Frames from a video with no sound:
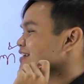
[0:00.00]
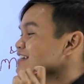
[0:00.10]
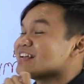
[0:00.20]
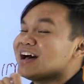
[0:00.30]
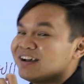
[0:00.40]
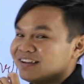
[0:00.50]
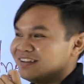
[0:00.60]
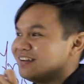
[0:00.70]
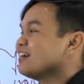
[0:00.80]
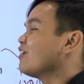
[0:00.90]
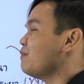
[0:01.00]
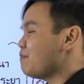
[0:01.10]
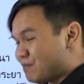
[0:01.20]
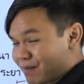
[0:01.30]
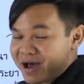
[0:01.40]
นะจ๊ะก็
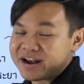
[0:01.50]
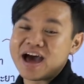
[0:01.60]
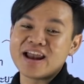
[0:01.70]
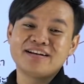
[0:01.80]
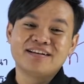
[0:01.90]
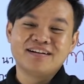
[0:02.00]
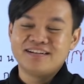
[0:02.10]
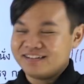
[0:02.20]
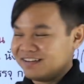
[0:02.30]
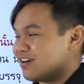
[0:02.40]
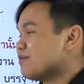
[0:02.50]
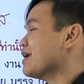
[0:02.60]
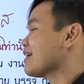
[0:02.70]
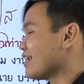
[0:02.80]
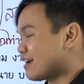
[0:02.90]
ประมาณนั้นก็เห
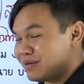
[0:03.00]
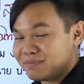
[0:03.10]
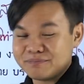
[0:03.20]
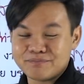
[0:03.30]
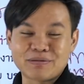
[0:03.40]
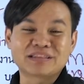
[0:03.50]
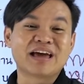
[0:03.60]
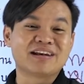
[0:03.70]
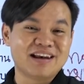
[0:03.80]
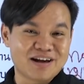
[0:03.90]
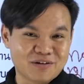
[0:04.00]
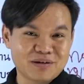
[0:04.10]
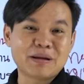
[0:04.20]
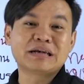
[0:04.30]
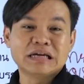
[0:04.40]
มือนกันกับอีประแตนนี่แหละก็
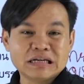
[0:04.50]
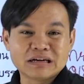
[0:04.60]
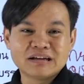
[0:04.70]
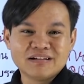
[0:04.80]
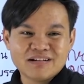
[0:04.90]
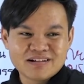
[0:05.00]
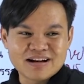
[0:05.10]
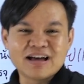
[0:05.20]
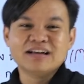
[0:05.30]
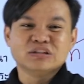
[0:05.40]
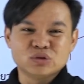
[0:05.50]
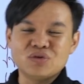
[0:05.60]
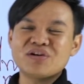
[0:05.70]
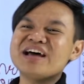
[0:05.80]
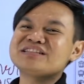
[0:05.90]
คือแพทเทิร์นนะชุ
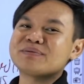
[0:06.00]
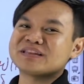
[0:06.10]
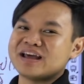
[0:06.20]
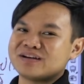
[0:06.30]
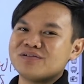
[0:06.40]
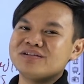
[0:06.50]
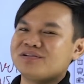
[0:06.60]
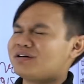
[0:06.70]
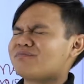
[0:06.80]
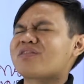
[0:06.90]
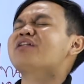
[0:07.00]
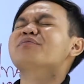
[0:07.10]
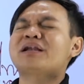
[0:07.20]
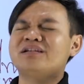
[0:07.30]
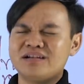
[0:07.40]
ดราชประแตนก็คือถ้าเรื่
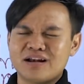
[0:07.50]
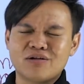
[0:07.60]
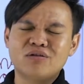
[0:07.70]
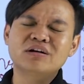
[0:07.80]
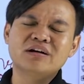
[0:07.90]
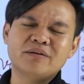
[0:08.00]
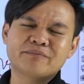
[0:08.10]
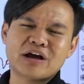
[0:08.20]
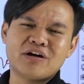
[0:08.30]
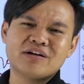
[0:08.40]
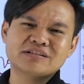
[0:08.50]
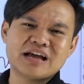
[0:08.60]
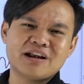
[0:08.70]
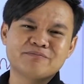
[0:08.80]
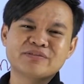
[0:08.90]
องแพทเทิร์นเนี่ยก็คือเขา
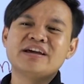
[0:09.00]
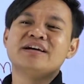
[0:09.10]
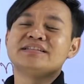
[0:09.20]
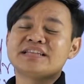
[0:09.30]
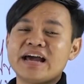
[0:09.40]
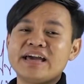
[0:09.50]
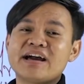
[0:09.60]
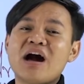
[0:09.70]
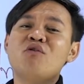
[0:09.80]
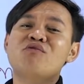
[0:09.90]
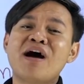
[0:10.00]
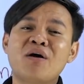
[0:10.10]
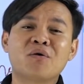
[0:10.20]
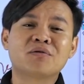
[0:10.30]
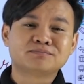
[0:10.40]
ใช้เข้า
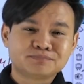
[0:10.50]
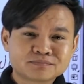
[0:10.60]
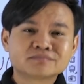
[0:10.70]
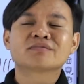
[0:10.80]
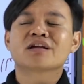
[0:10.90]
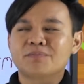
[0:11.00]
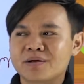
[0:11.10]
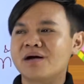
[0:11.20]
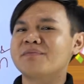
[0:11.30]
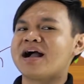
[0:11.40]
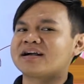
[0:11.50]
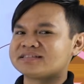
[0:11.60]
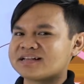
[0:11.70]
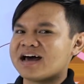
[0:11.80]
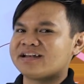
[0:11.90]
เฝ้าพระมหาก
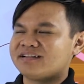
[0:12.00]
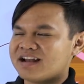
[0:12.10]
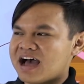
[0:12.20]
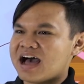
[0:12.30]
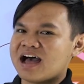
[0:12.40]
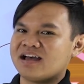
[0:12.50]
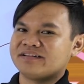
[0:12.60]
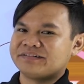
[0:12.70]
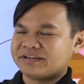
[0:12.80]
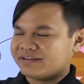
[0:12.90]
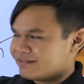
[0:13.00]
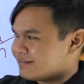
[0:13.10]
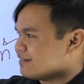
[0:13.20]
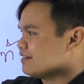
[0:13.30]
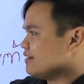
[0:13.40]
ษัตริย์นะ
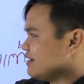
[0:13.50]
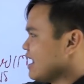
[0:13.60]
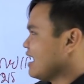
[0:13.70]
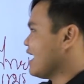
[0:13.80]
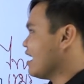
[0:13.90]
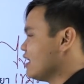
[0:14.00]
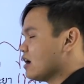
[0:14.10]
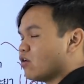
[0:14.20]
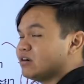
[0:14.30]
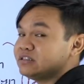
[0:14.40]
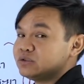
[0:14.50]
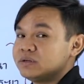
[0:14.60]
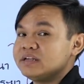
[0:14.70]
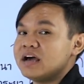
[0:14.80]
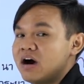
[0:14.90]
นั่นแหละก็คือชุ
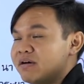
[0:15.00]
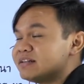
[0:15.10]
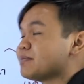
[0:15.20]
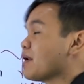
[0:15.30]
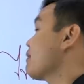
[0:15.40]
ดที่เอาไว้สำห